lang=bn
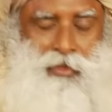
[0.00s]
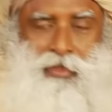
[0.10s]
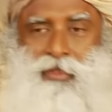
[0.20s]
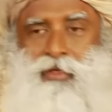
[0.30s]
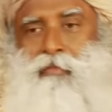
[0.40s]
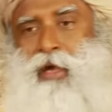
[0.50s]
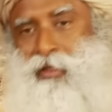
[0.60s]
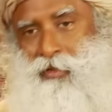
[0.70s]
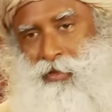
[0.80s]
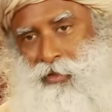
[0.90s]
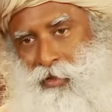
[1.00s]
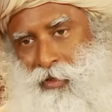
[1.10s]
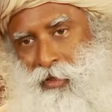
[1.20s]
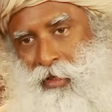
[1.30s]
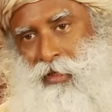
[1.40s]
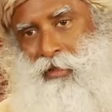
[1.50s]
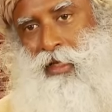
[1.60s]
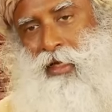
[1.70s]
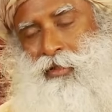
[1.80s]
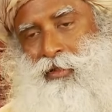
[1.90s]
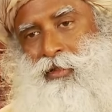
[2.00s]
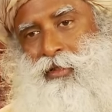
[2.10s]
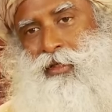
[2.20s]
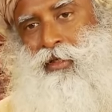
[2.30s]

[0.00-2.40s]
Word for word: এই মুখোশ তারা আগেকার দিনে